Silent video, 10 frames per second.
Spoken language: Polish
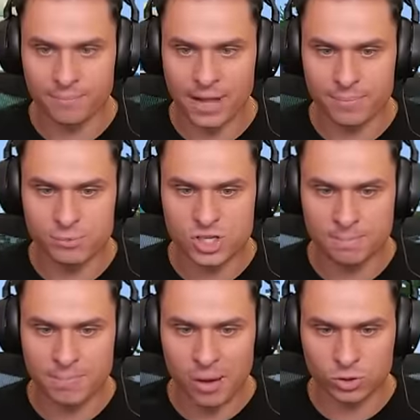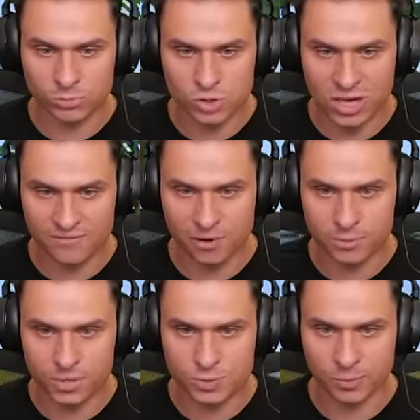bo ja bym się bał tą żyrafą
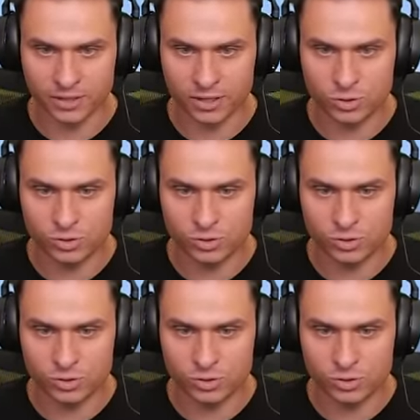iść po tej